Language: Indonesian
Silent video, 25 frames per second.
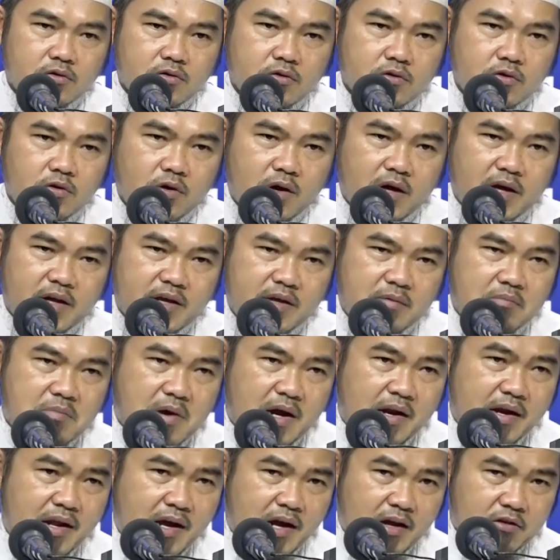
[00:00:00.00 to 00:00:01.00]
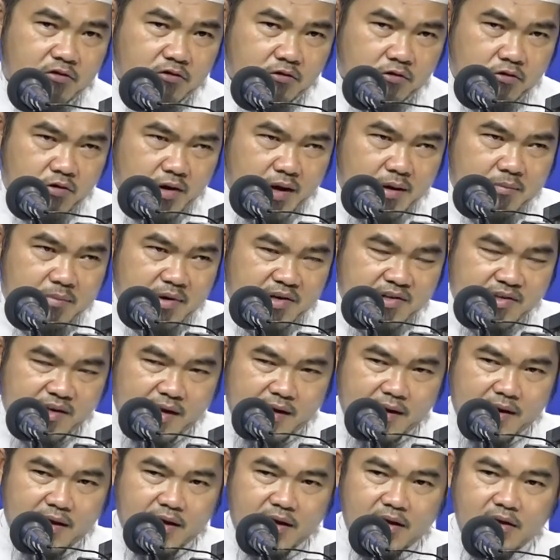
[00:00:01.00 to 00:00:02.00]
doa ibadah atau doa
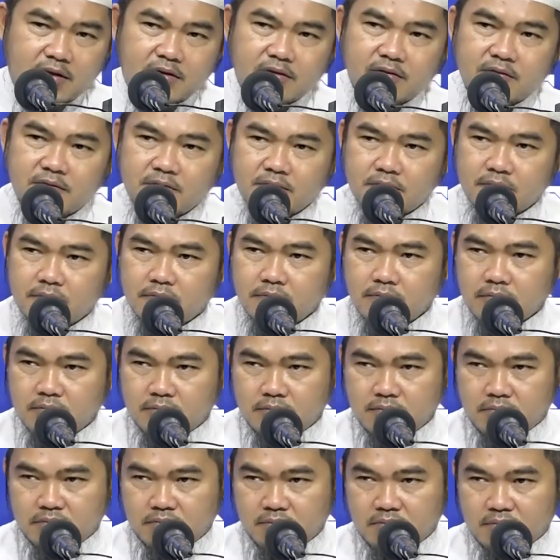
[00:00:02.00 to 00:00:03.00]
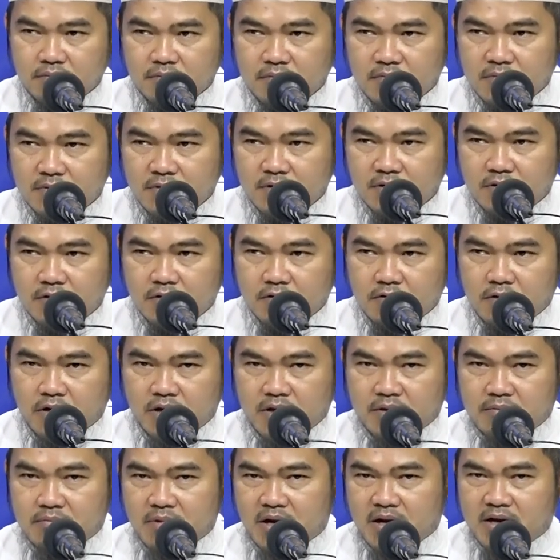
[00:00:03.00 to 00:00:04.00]
masalah
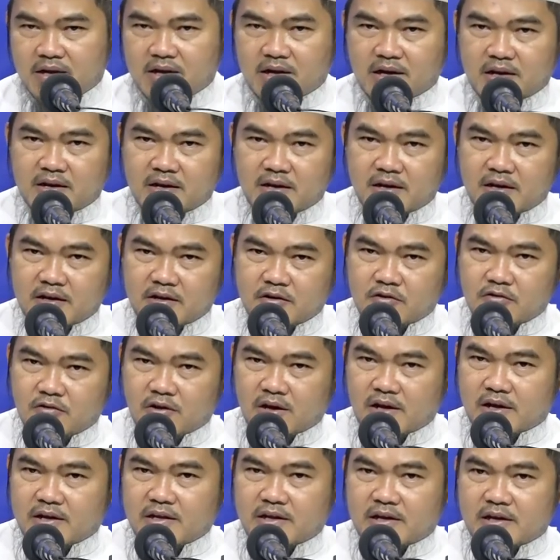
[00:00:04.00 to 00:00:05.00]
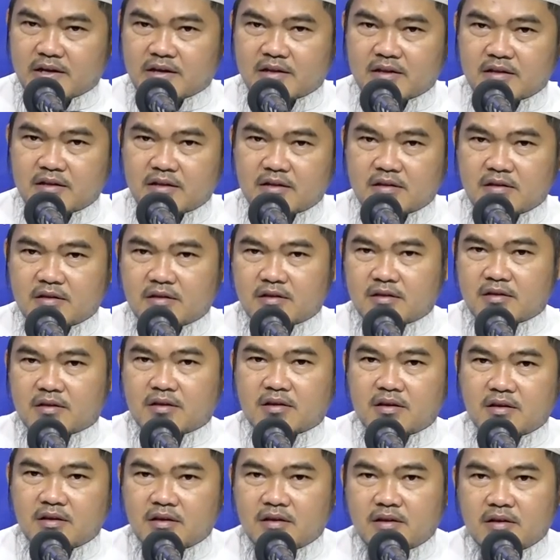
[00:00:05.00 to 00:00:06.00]
Doa ibadah adalah doa yang
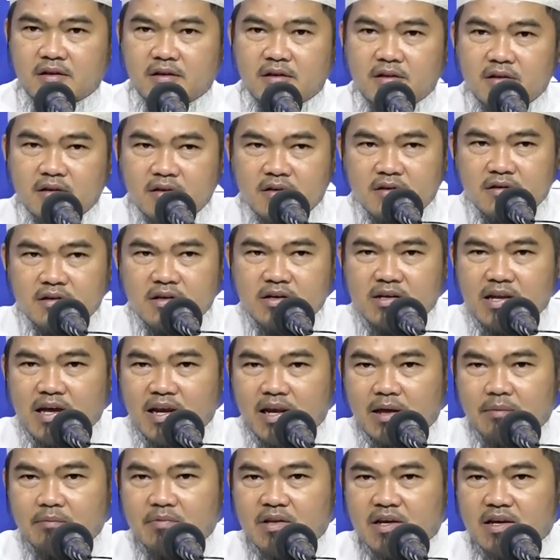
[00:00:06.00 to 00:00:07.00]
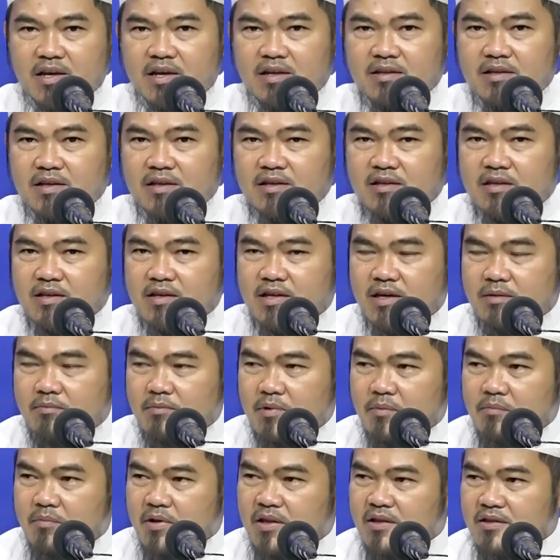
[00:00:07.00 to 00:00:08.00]
di dalamnya kita tidak
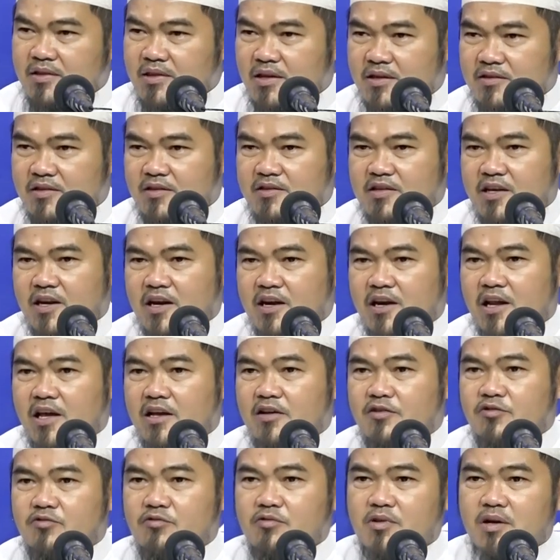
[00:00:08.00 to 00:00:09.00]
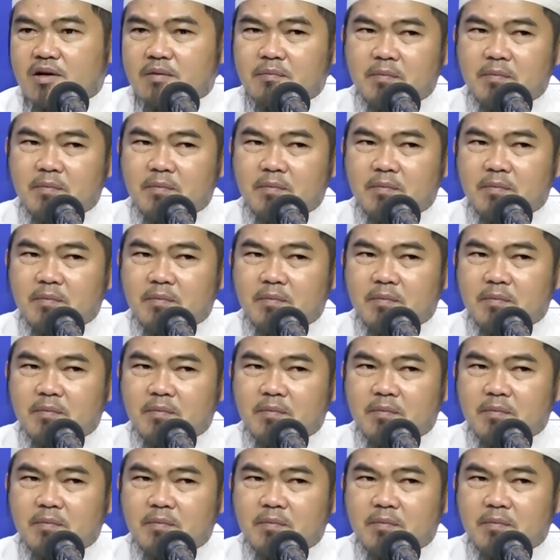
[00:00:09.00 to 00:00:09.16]
meminta secara langsung